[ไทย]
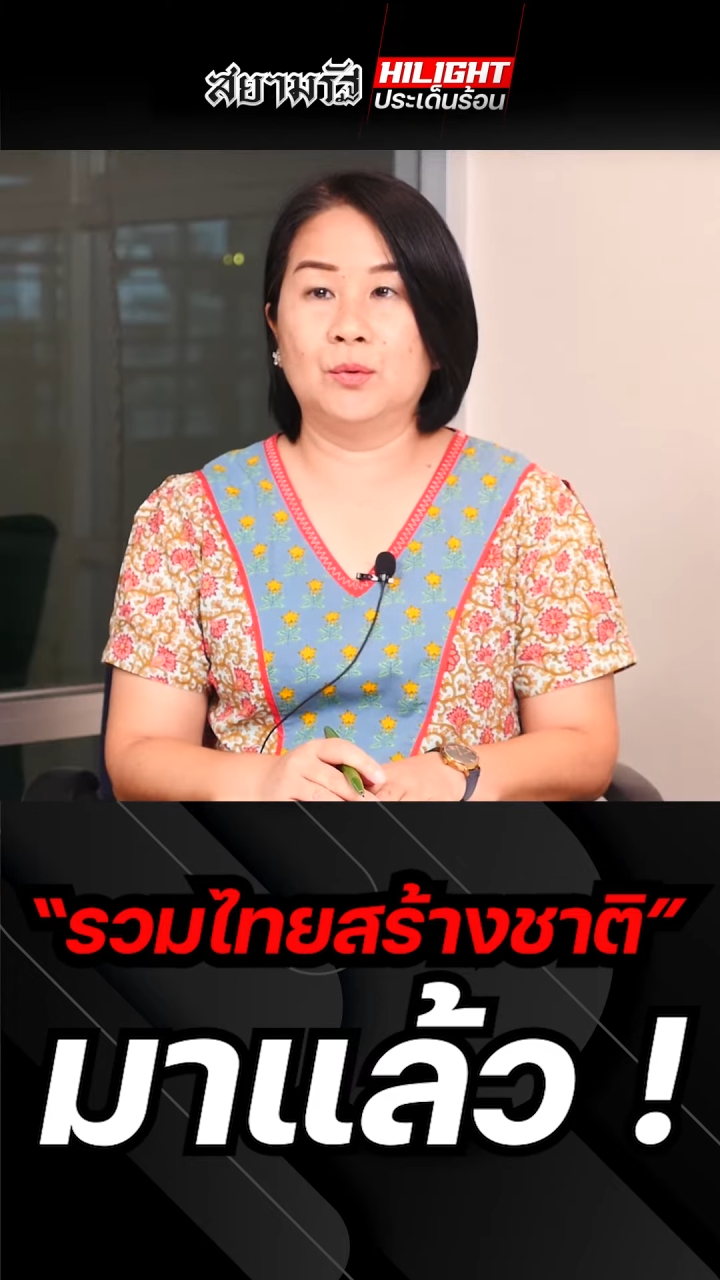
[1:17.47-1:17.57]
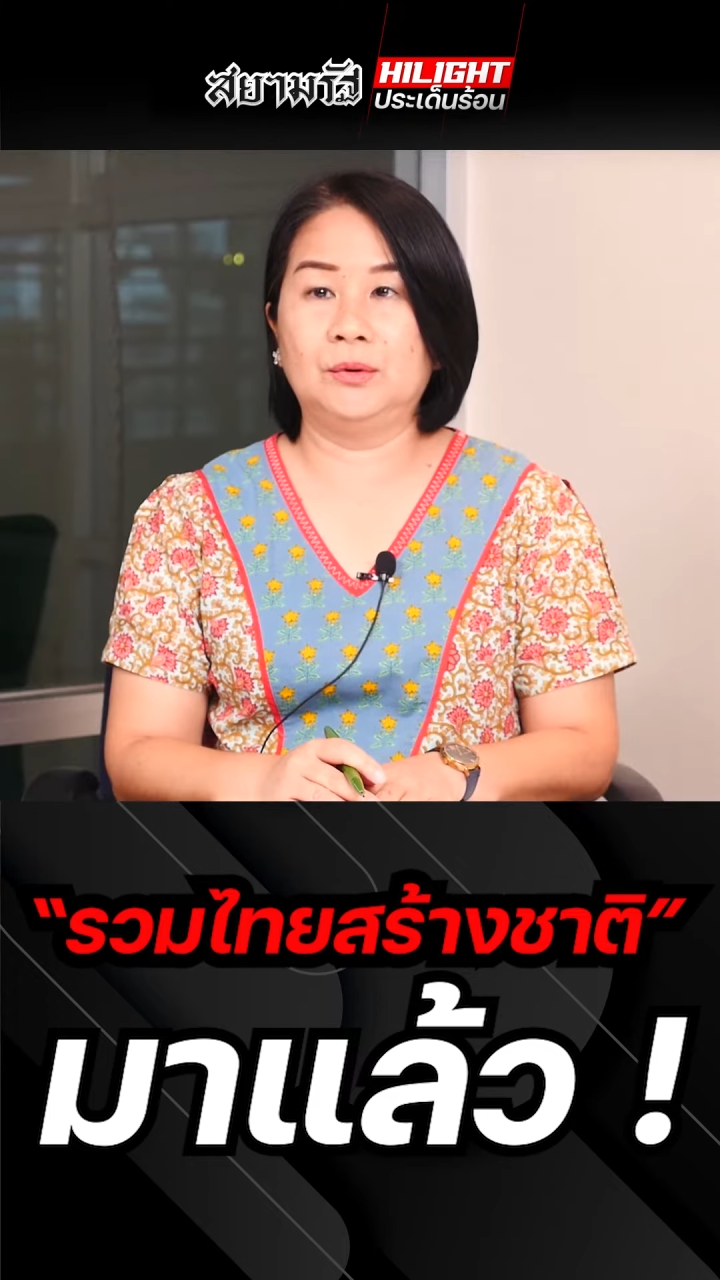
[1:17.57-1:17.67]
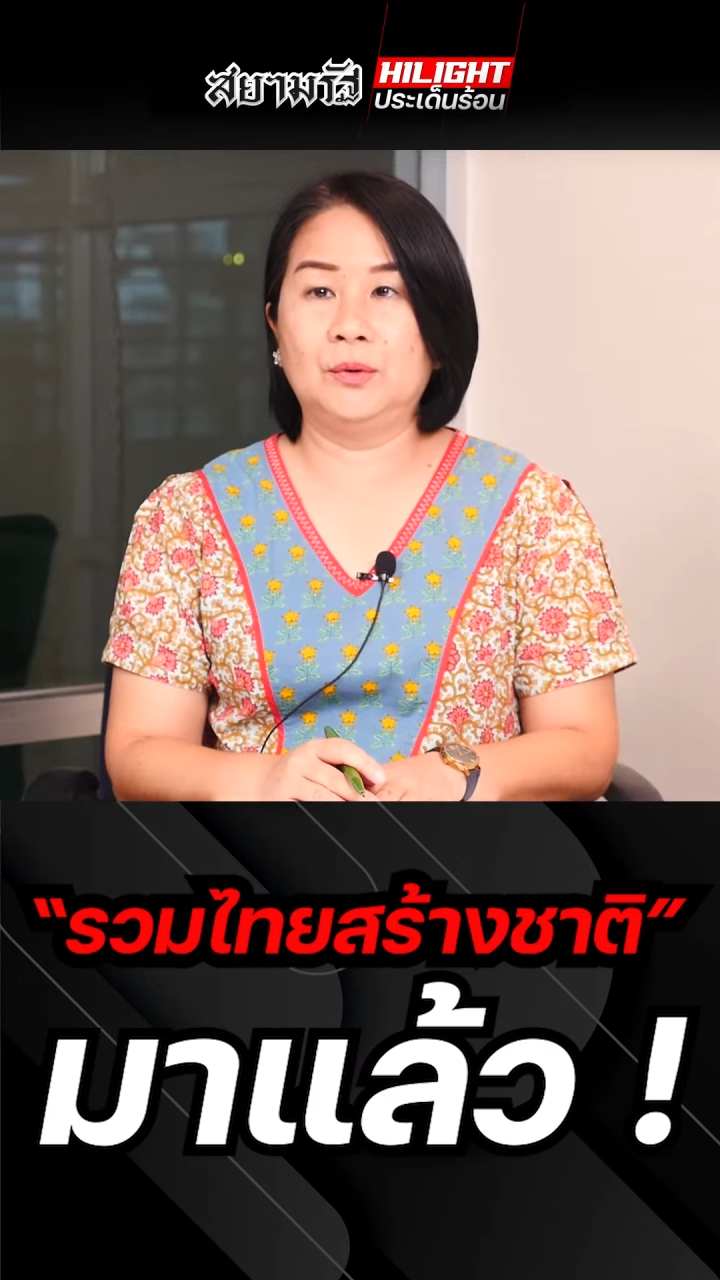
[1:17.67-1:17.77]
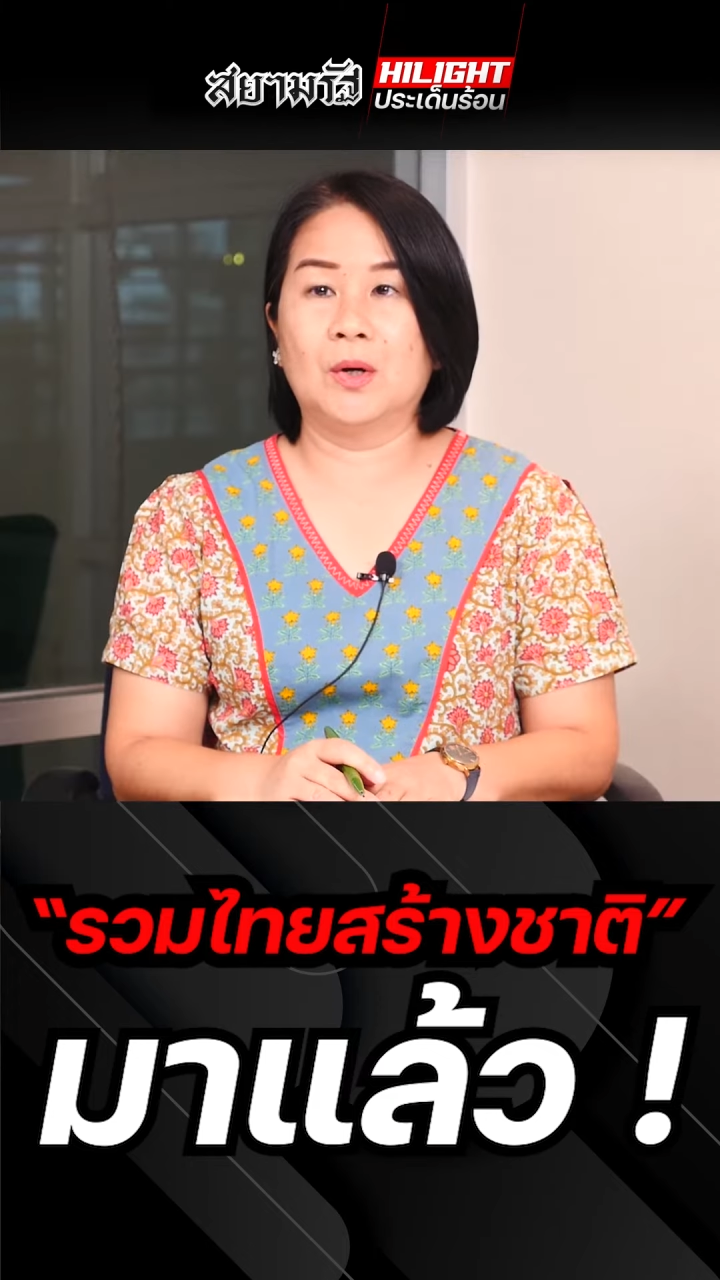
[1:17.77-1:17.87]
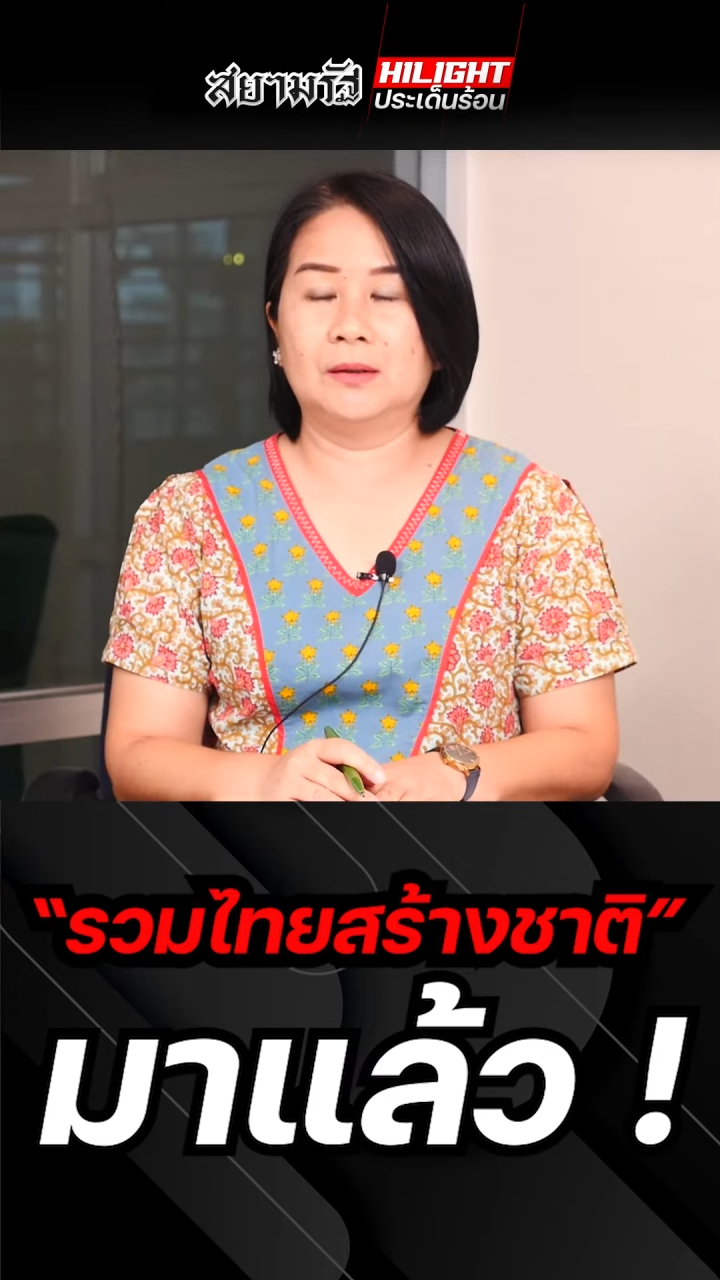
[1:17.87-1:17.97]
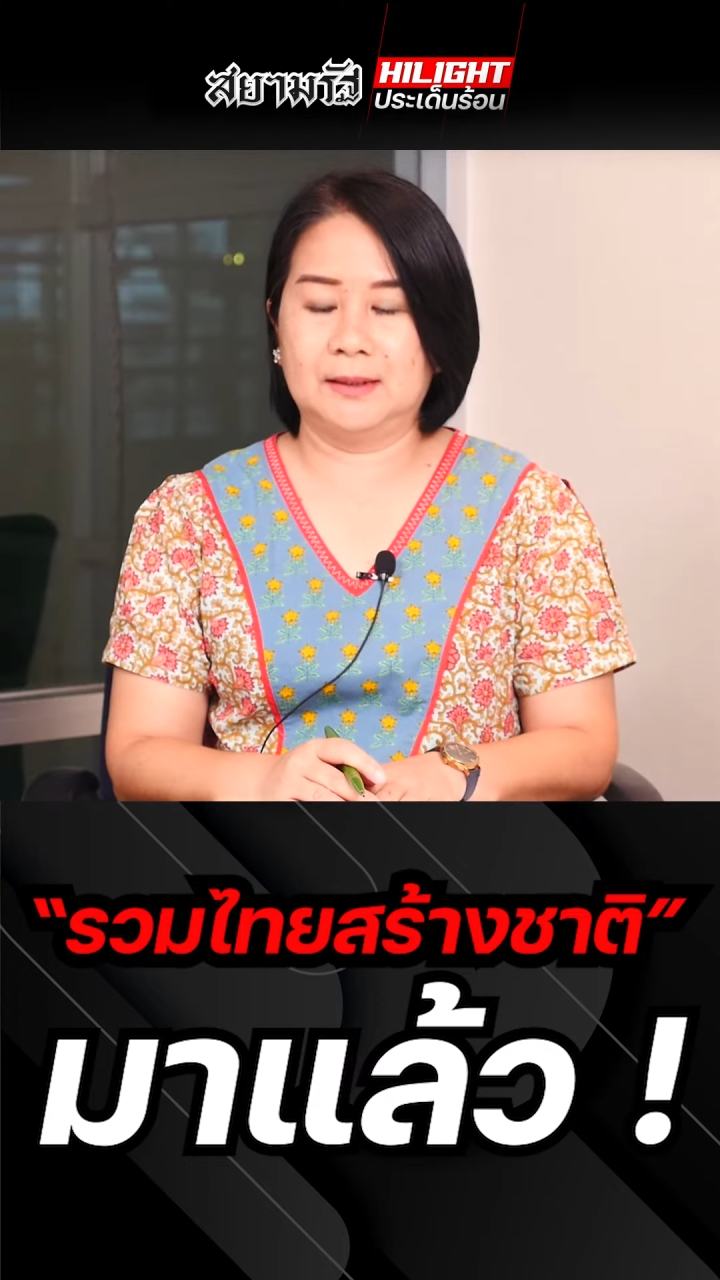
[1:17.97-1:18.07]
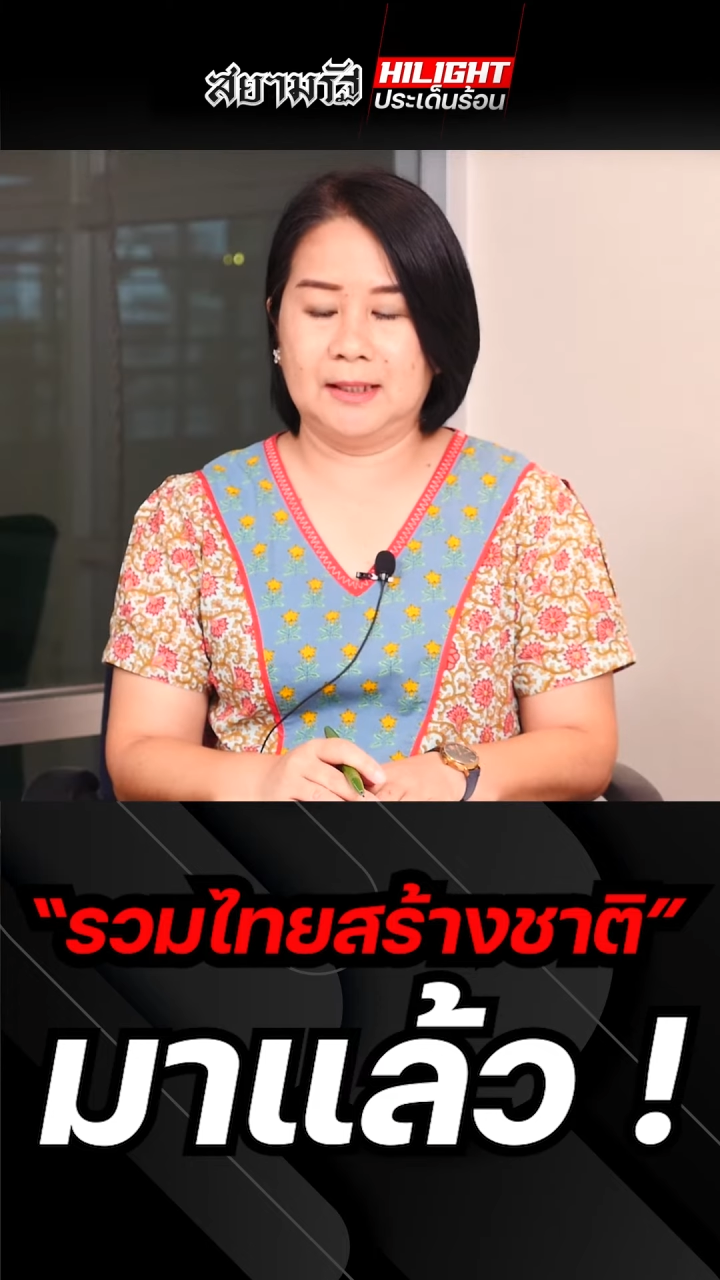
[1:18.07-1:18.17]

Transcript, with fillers: คุณดวง